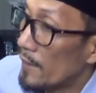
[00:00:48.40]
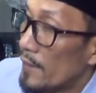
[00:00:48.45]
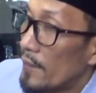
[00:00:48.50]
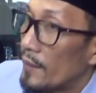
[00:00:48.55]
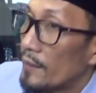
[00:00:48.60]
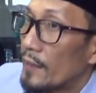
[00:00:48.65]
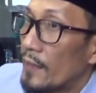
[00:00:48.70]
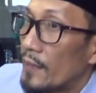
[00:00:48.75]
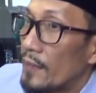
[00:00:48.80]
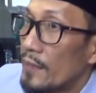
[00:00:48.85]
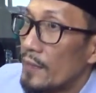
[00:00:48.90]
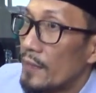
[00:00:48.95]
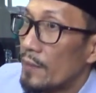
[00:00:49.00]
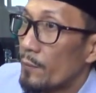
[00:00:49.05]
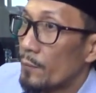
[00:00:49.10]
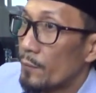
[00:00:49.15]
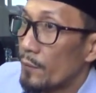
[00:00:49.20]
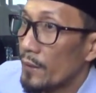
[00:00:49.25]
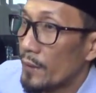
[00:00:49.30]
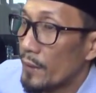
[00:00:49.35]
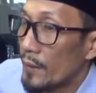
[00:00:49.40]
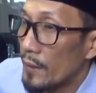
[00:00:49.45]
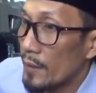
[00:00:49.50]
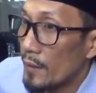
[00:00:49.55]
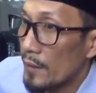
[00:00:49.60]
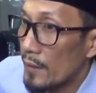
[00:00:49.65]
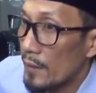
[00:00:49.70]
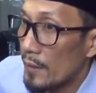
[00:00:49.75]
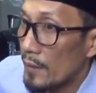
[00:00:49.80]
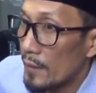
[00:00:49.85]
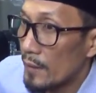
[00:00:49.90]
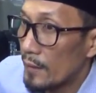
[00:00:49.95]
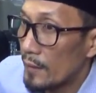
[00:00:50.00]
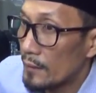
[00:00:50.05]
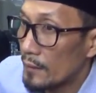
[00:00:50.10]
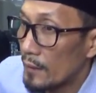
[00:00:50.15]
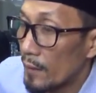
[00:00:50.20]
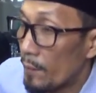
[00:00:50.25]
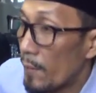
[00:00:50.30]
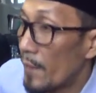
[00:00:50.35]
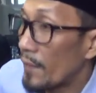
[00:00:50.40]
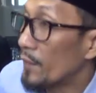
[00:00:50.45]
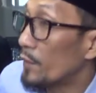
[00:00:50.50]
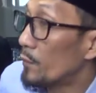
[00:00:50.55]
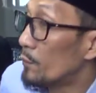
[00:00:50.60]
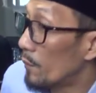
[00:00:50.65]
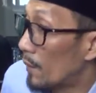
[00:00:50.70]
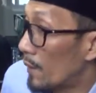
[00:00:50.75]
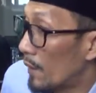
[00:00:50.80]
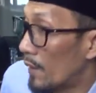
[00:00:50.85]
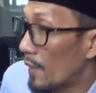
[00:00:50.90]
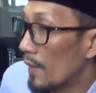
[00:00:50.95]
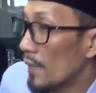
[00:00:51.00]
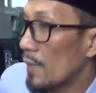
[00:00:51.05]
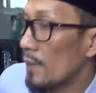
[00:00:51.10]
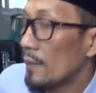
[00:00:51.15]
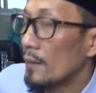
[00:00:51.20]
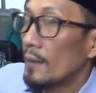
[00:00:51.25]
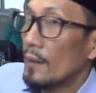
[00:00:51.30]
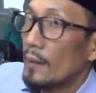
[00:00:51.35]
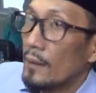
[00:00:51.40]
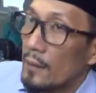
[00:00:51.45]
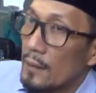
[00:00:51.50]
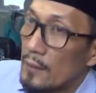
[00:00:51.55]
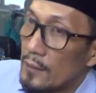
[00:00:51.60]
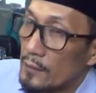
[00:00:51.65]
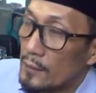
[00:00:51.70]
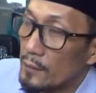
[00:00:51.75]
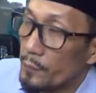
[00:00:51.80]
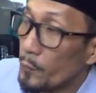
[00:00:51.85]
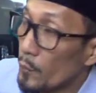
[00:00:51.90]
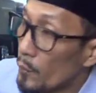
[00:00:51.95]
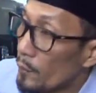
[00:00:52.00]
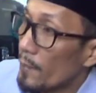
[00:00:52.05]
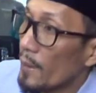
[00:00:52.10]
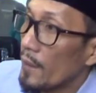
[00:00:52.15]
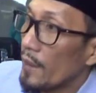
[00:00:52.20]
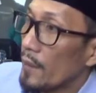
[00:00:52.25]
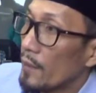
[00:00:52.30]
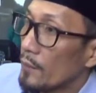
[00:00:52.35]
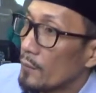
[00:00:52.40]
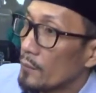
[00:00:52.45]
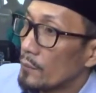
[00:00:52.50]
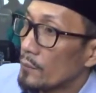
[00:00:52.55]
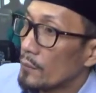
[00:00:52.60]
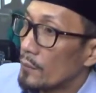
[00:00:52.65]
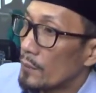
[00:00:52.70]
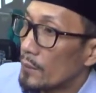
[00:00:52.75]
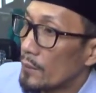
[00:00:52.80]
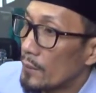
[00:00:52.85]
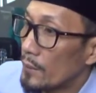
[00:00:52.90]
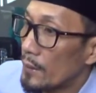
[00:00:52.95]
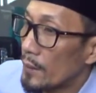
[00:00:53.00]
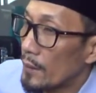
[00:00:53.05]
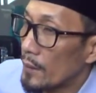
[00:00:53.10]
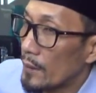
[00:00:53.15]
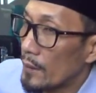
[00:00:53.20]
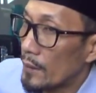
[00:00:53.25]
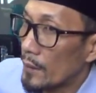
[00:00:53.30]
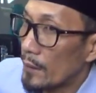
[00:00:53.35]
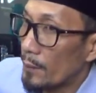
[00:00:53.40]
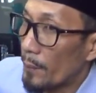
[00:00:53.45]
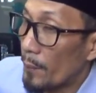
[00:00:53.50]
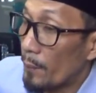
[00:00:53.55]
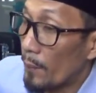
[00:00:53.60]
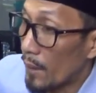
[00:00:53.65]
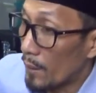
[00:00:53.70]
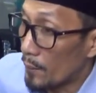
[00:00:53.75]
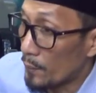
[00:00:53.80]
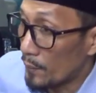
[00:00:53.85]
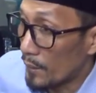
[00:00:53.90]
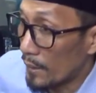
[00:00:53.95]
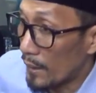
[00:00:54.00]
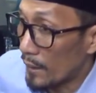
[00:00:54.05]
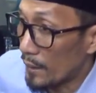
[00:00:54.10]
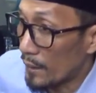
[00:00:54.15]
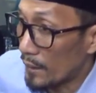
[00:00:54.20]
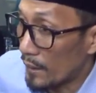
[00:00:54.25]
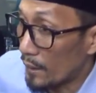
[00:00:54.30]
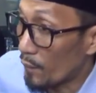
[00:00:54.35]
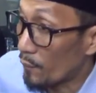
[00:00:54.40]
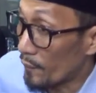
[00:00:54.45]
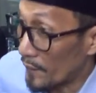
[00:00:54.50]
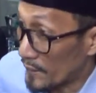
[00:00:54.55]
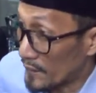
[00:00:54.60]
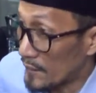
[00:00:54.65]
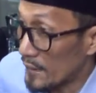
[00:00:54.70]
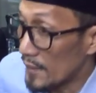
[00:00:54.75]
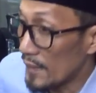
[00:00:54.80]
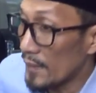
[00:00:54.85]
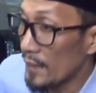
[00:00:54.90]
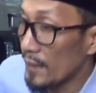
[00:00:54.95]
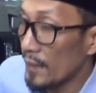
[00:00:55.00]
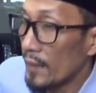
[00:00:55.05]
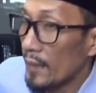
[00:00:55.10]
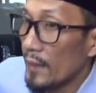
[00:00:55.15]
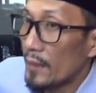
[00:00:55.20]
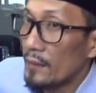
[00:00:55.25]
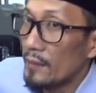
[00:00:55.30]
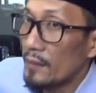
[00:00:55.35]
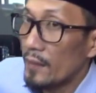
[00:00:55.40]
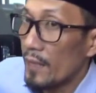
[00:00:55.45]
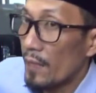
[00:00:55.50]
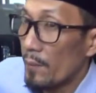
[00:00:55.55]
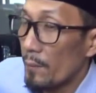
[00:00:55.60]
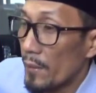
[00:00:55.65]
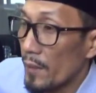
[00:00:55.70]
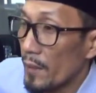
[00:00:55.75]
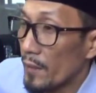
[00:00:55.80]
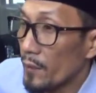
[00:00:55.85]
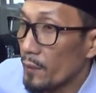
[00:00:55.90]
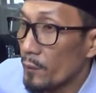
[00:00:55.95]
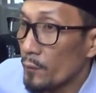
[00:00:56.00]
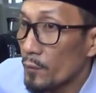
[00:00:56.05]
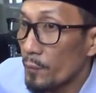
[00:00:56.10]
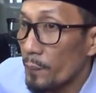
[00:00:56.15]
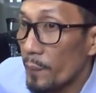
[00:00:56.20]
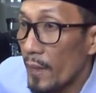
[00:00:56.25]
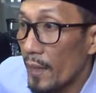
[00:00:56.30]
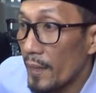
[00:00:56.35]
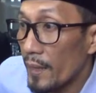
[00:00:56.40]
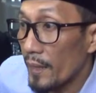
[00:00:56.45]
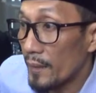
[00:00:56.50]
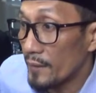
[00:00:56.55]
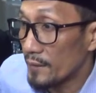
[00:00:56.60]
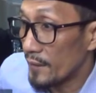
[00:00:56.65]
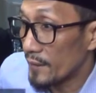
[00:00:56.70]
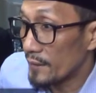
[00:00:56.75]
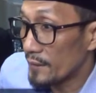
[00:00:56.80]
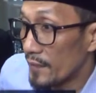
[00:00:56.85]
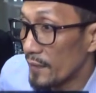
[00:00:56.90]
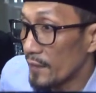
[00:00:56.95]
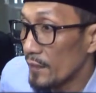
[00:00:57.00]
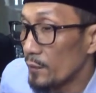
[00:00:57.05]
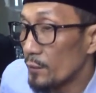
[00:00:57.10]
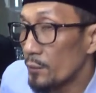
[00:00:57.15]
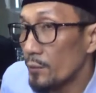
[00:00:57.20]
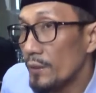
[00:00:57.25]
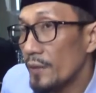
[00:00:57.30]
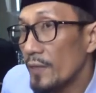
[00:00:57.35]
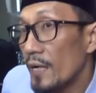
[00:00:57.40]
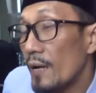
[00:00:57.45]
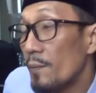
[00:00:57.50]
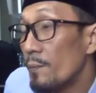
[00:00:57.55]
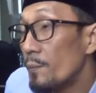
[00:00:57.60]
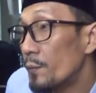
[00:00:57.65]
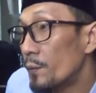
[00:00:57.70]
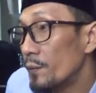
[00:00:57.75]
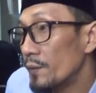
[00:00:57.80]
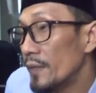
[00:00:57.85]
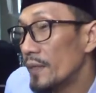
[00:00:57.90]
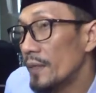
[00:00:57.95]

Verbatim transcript: Yang tadinya mungkin uh, terbagi dua, 10 miliar untuk uh, pembangunan renovasi, 3 miliar untuk pengadaan genset itu digabung.